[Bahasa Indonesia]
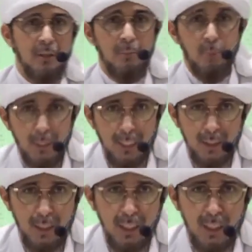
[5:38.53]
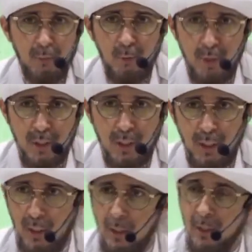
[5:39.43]
bukan ingin dipuji
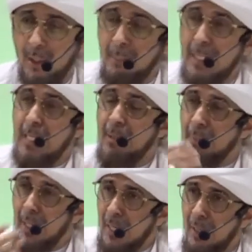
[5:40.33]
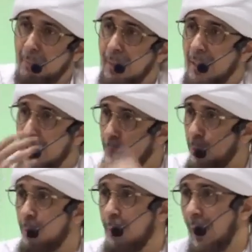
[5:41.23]
tetapi ingin mengelak perkara
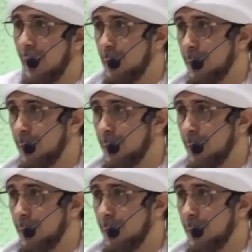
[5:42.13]
buruk berlaku